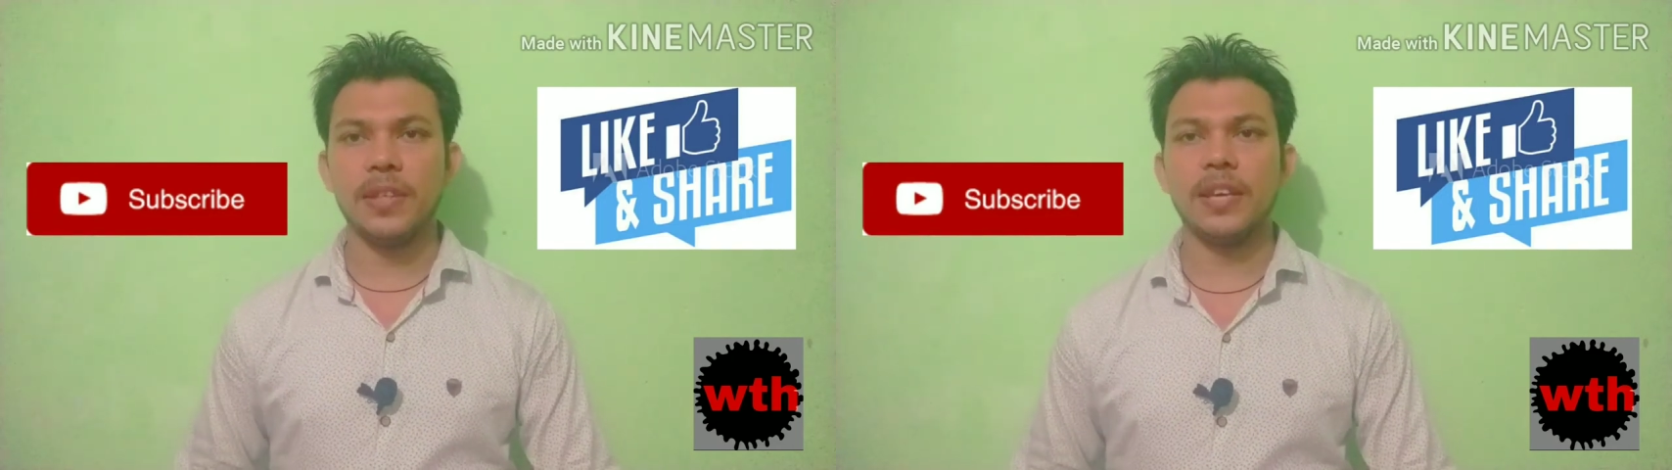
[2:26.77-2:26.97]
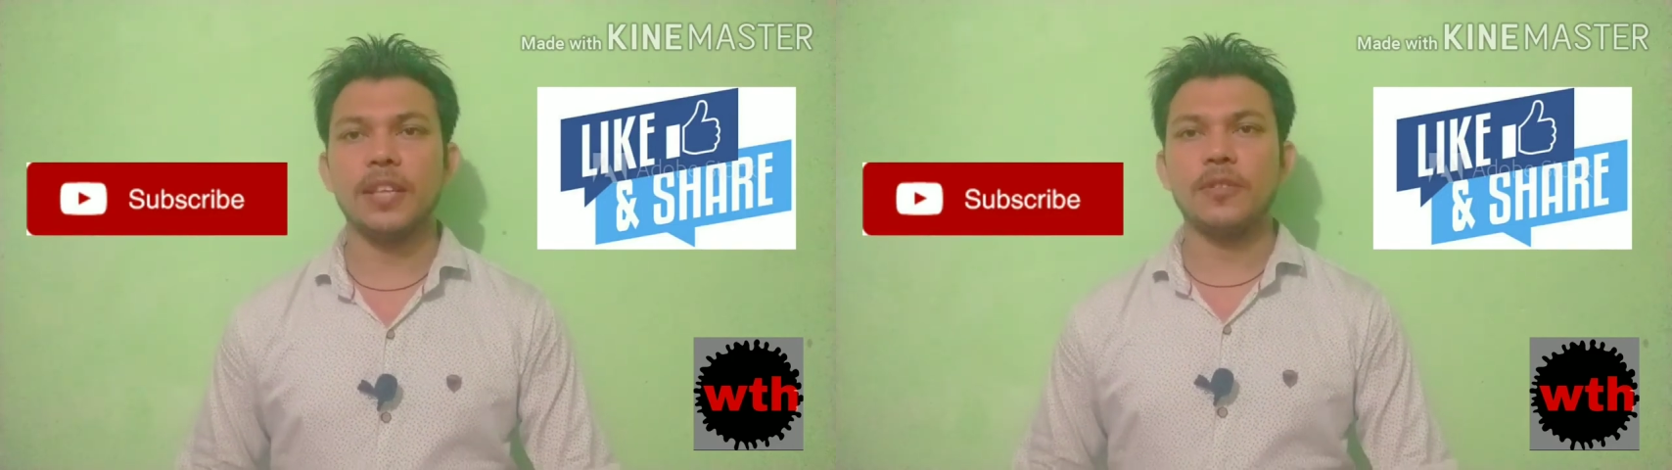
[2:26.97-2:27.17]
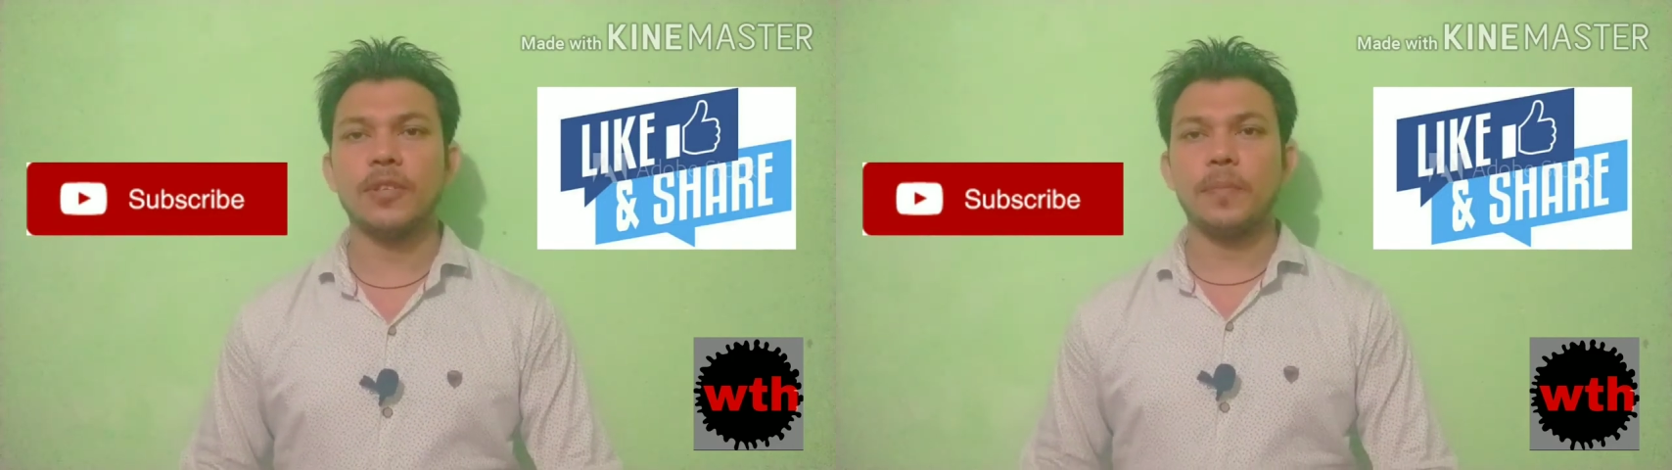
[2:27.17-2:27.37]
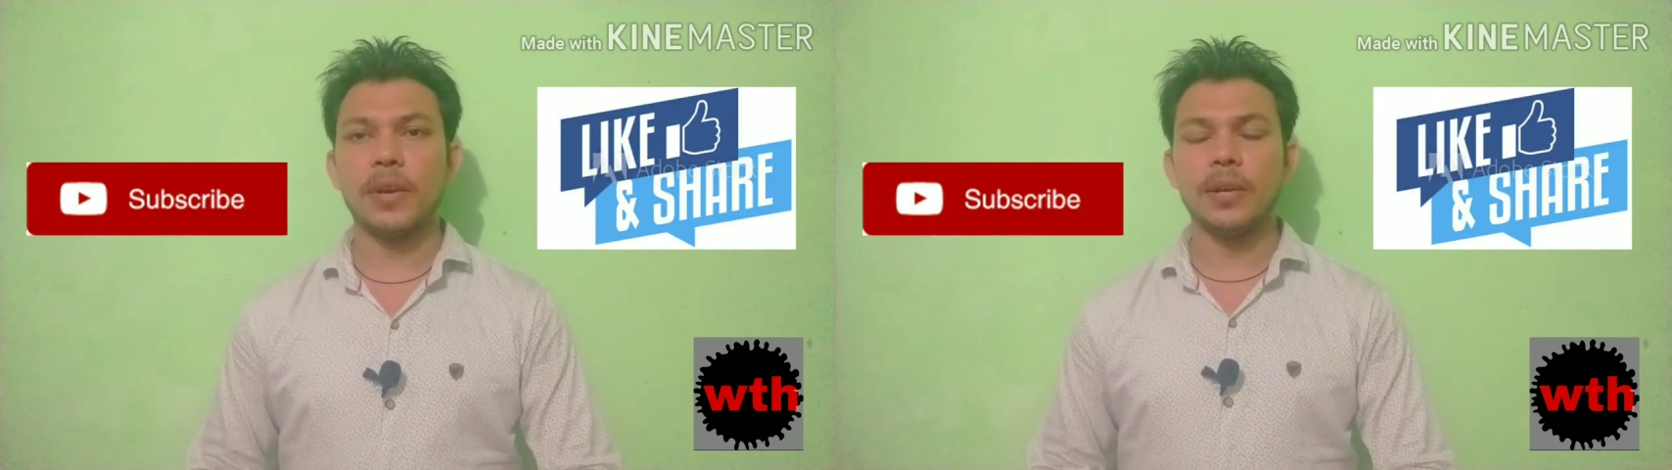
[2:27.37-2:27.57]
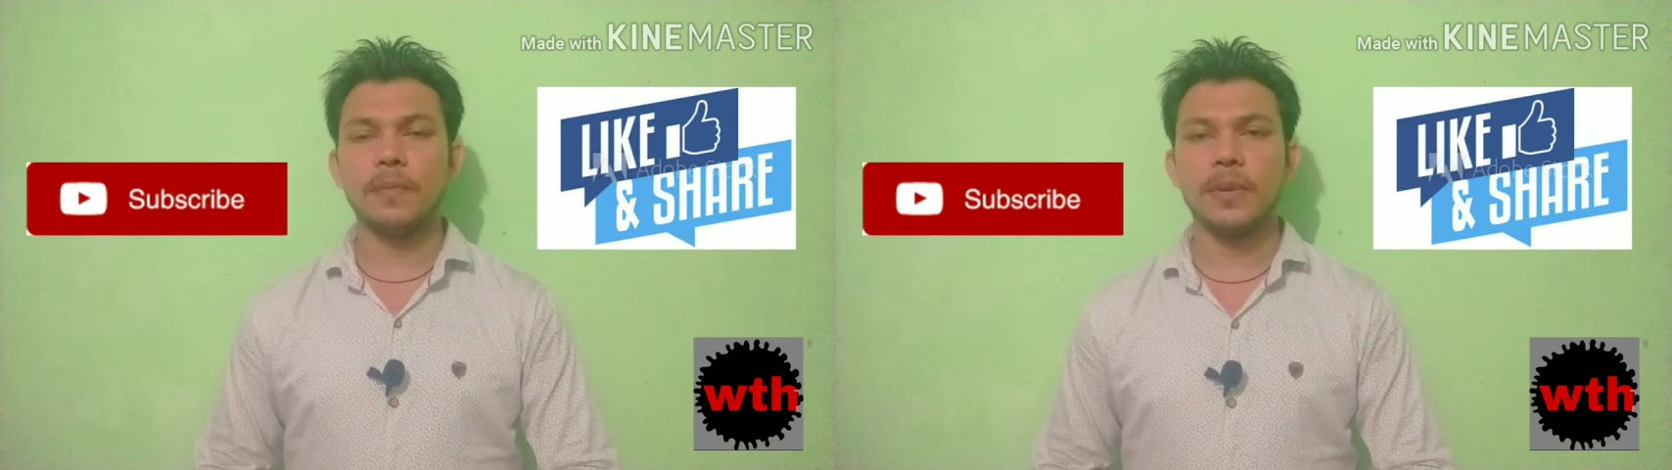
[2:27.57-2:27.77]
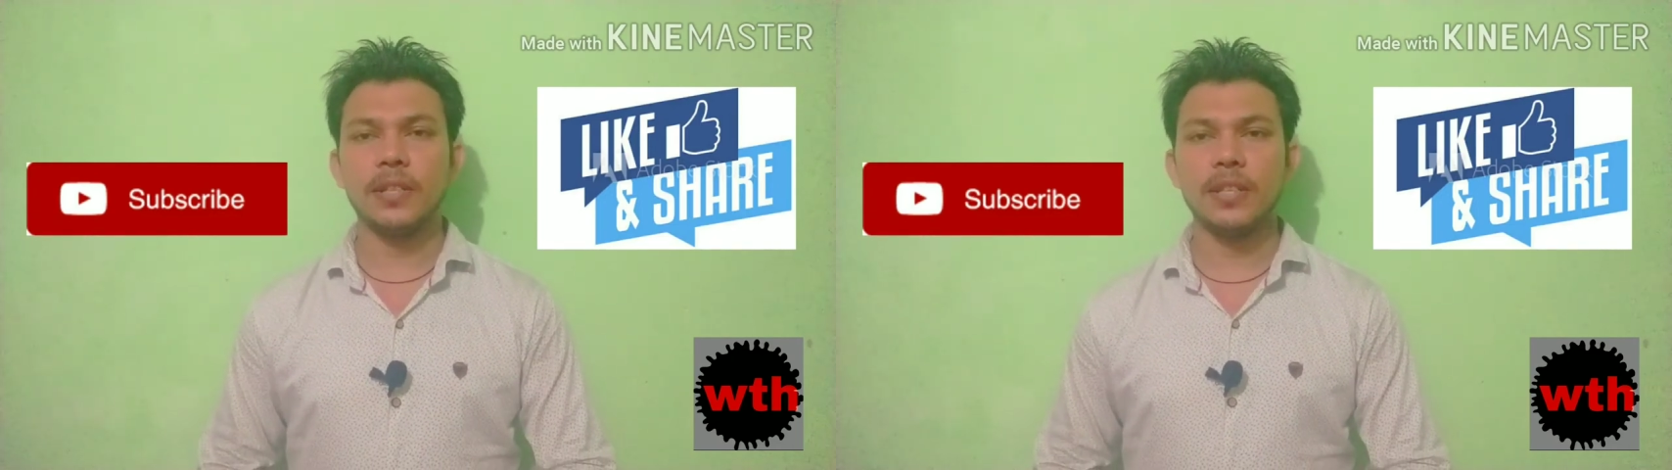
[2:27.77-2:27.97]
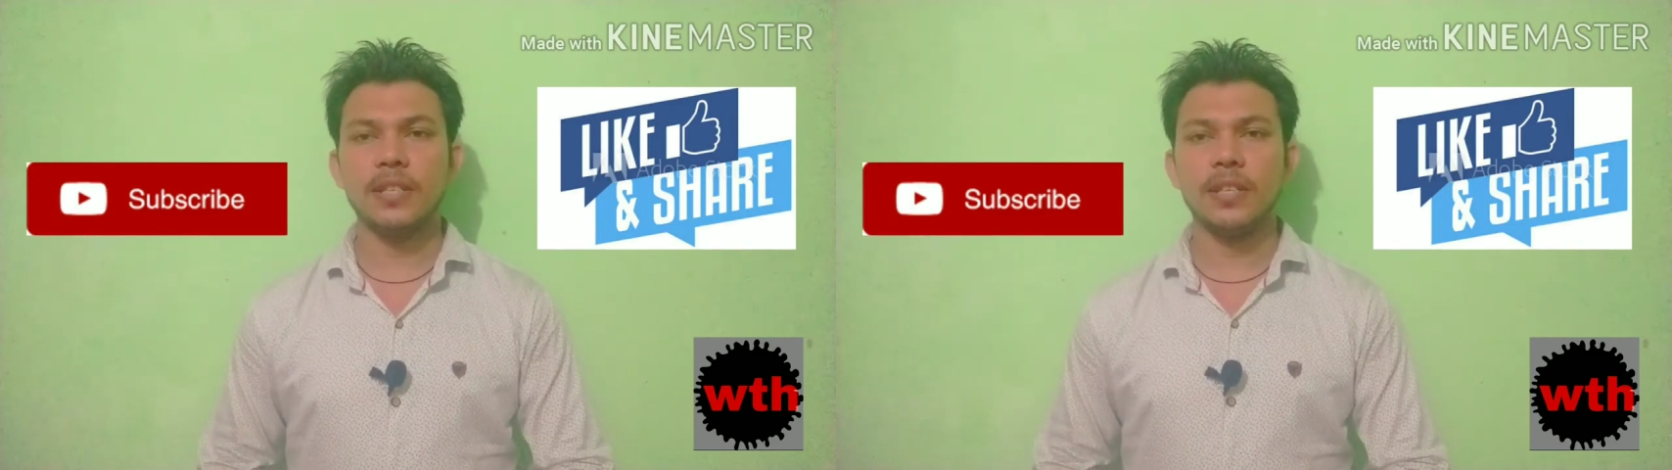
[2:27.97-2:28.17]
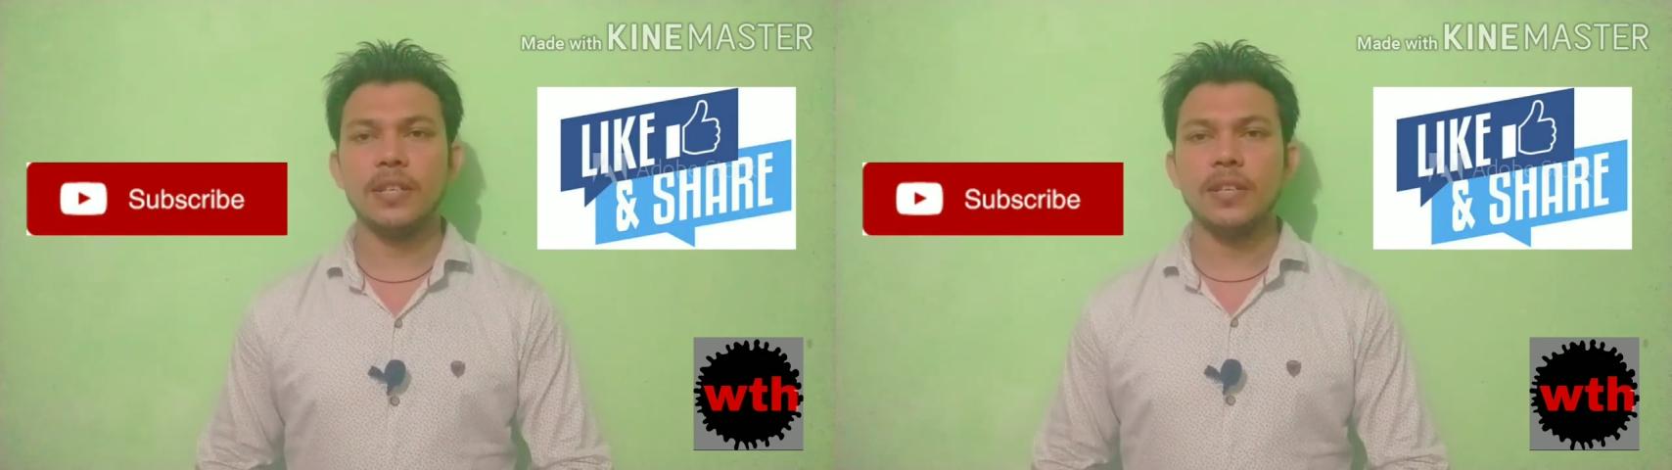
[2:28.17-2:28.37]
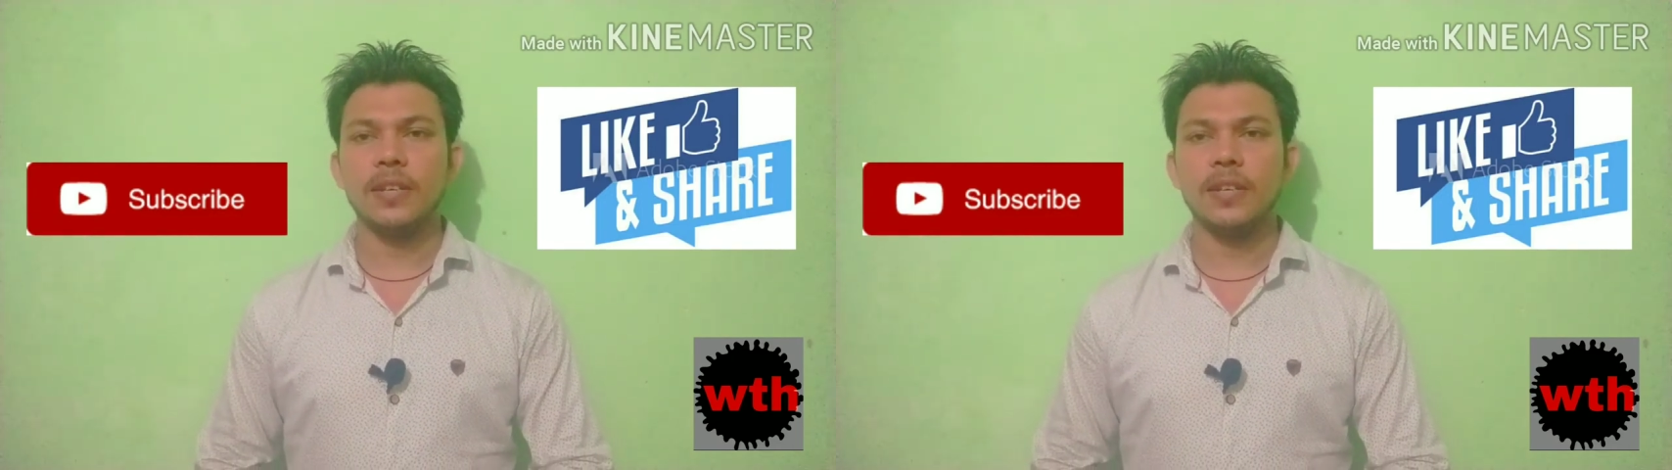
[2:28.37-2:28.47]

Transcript: नहीं किया तो सब्सक्राइब कर दीजिए